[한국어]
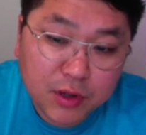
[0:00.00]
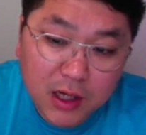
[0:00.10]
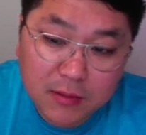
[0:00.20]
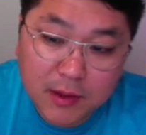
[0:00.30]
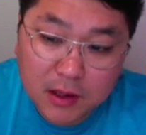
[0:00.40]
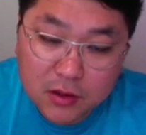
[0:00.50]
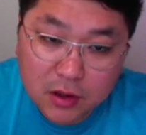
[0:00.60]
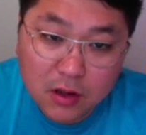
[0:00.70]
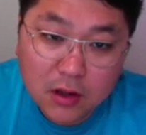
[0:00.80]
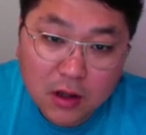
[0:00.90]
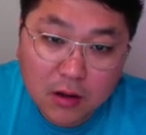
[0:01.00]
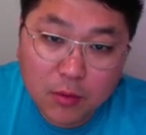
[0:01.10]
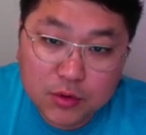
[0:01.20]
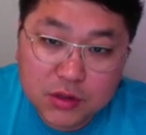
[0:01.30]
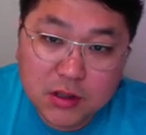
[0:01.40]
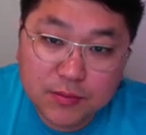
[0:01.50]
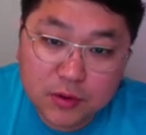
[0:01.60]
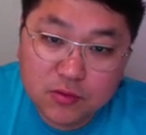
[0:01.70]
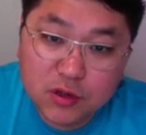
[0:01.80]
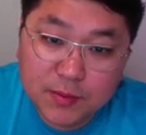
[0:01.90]
할인받아서 모든
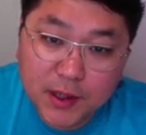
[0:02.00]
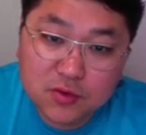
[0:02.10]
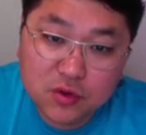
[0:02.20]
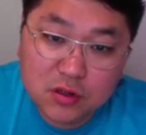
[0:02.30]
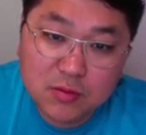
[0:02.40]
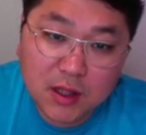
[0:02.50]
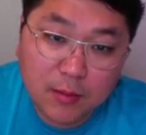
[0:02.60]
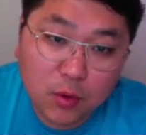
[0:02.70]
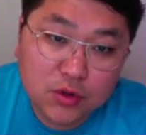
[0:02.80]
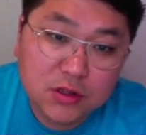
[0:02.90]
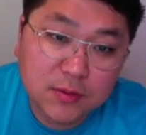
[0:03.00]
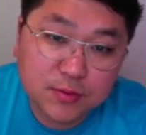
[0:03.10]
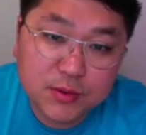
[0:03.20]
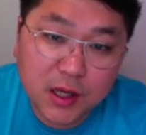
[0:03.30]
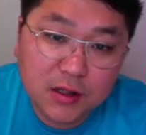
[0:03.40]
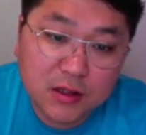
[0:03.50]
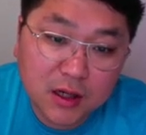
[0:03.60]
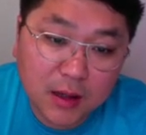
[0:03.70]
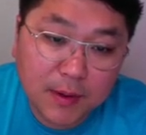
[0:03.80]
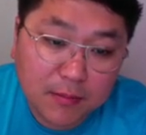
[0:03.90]
제품 구입하실 수 있습니다. 모든 제품
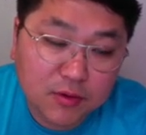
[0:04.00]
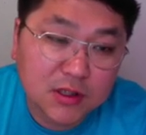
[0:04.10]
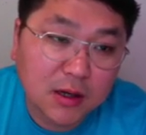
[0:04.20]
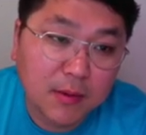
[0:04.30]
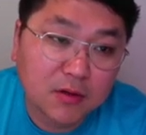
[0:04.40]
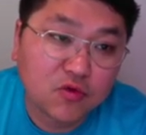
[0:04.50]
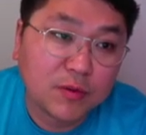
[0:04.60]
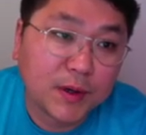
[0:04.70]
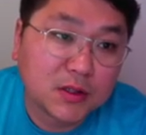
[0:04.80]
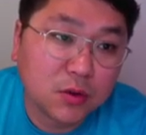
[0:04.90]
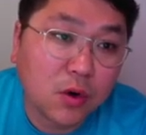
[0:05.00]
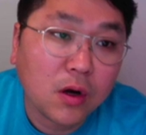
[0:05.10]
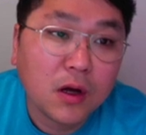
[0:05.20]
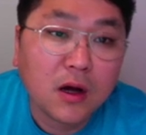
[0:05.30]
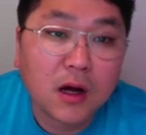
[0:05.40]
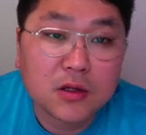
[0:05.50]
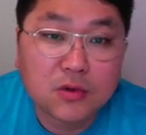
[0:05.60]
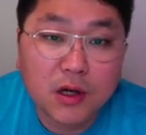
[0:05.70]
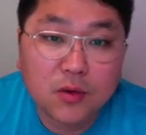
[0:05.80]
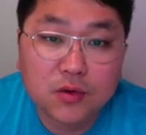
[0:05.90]
세일이니까 100불 이상만 구입하시고 아래쪽
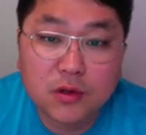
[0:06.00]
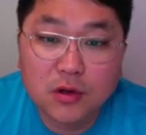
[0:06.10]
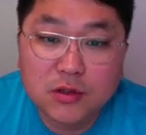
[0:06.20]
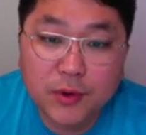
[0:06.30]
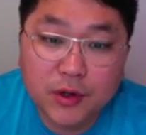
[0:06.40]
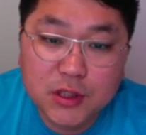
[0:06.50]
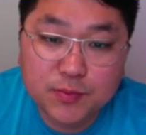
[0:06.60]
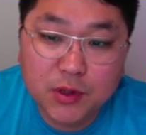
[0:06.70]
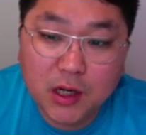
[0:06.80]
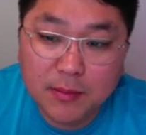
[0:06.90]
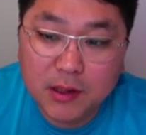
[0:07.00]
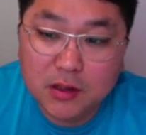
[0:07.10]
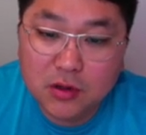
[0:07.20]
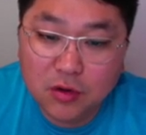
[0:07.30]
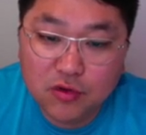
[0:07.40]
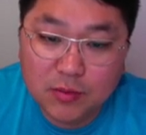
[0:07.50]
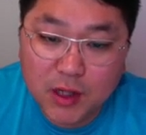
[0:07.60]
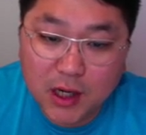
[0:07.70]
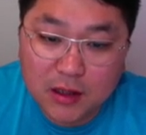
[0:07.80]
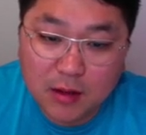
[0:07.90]
할인코드 넣으시면 10불 할인받아서 구입이
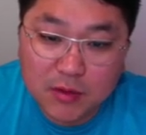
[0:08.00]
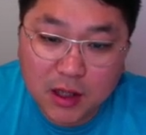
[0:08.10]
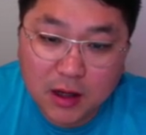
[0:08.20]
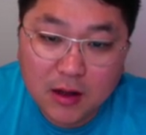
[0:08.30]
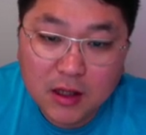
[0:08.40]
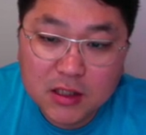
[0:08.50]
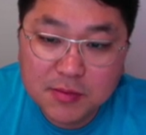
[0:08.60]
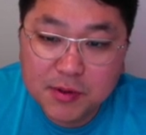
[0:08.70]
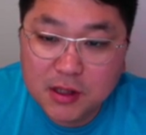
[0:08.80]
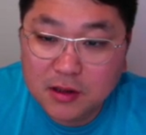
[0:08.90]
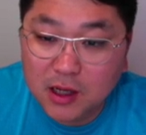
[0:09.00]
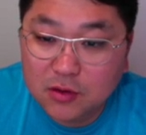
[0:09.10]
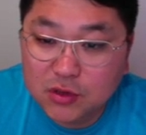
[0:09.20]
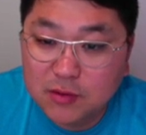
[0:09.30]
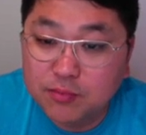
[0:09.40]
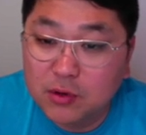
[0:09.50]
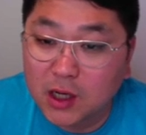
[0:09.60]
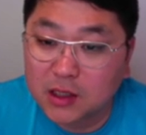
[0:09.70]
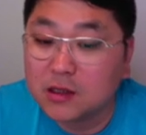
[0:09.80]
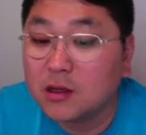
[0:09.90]
가능합니다. 10% 아니고 10불
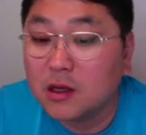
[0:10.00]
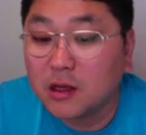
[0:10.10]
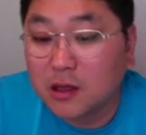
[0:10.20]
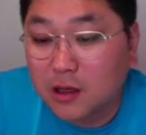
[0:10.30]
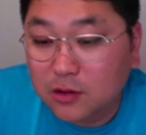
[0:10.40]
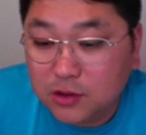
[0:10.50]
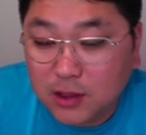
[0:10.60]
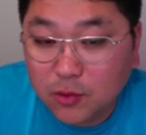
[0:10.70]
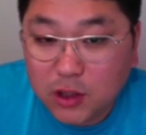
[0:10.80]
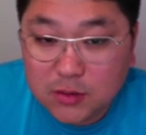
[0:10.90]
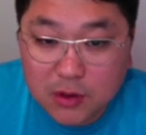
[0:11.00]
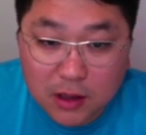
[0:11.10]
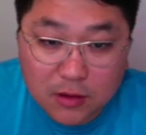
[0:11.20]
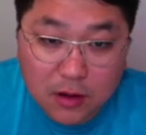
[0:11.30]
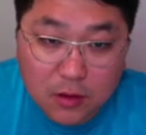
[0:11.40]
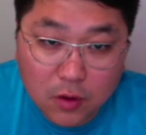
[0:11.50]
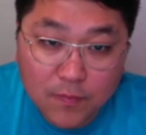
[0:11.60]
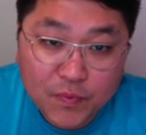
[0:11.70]
할인이라는 거 참고하시면 될 것 같고